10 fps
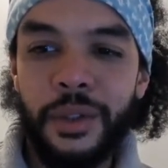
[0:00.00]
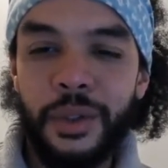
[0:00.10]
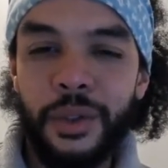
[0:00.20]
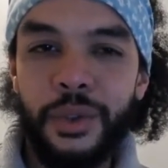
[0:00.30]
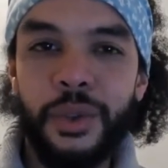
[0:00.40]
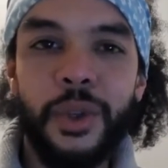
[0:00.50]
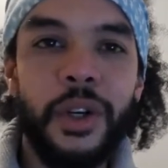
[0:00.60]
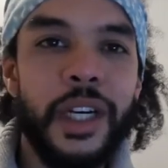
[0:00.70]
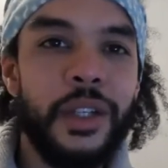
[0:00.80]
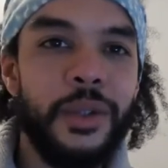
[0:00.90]

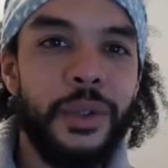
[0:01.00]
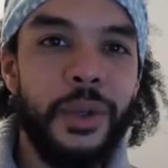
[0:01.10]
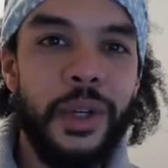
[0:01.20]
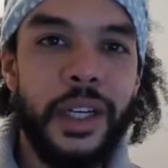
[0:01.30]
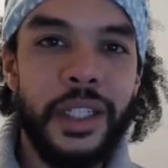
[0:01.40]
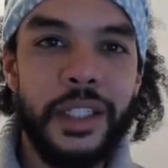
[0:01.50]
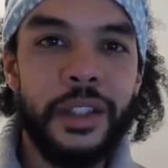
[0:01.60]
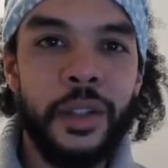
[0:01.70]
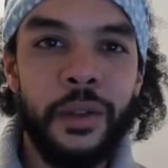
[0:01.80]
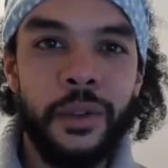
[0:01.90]
durera que
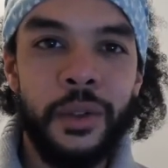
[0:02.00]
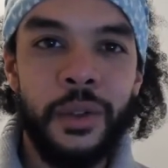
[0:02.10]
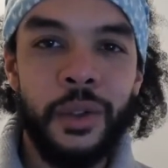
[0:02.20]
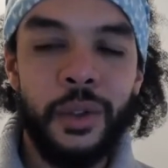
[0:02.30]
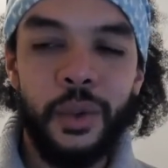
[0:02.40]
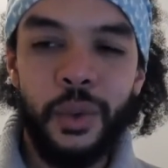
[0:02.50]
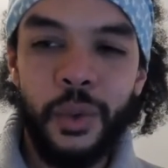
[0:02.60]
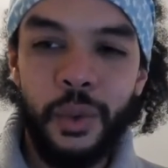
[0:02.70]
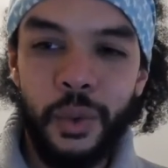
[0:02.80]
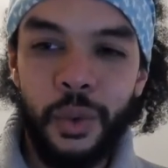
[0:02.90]
l'instant
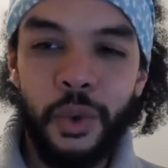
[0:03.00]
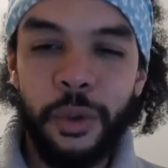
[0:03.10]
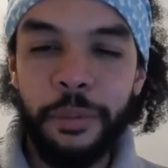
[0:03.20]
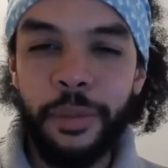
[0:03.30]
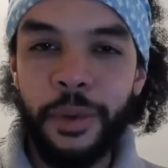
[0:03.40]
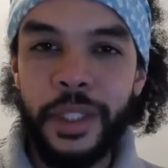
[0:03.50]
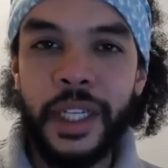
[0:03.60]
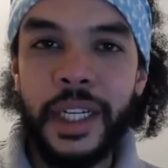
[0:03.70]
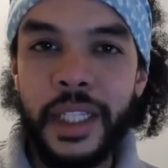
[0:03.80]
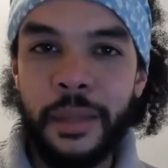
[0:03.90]
où je
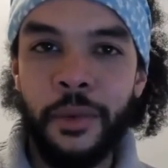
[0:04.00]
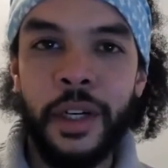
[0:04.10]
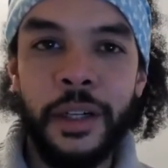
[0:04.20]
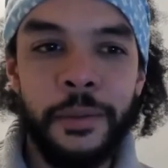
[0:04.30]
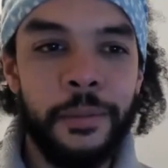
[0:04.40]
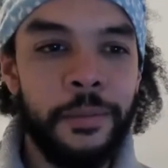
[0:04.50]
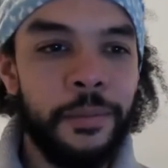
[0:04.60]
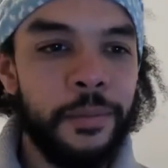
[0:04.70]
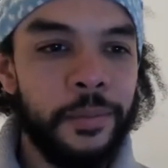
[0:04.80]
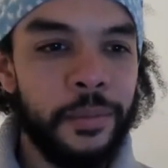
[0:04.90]
poserai ces mots-là.
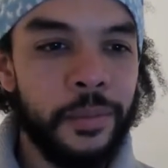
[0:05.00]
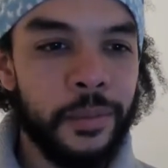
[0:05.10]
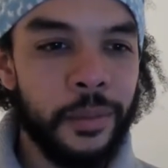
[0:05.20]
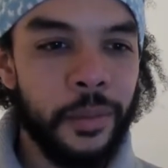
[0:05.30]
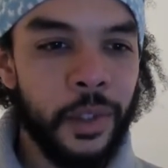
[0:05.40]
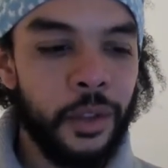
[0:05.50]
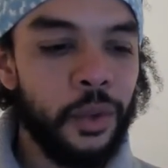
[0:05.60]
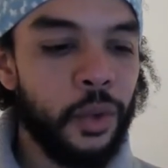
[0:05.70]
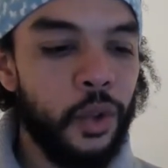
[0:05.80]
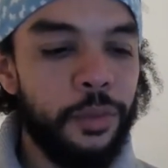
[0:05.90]

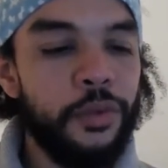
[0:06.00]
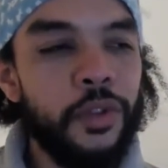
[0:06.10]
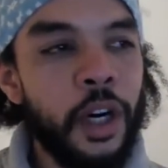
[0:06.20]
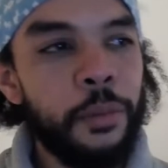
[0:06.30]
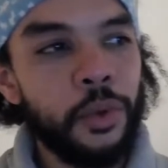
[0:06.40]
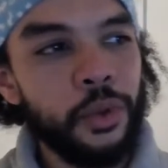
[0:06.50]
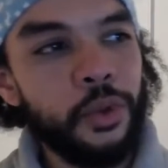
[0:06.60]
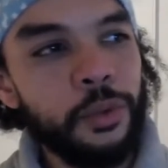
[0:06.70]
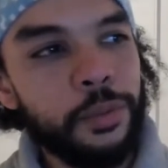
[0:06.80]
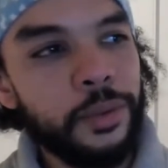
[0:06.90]
Donc le pouvoir pour le
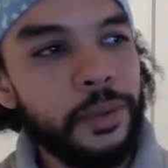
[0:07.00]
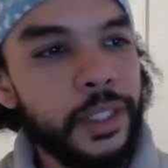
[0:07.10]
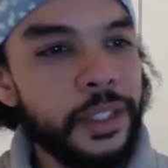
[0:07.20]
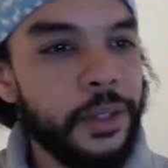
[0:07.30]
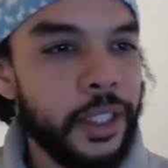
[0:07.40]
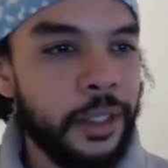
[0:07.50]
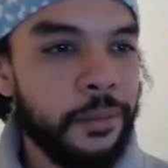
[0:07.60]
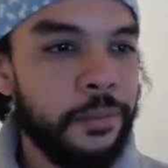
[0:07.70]
groupe, qu'est-ce que c'est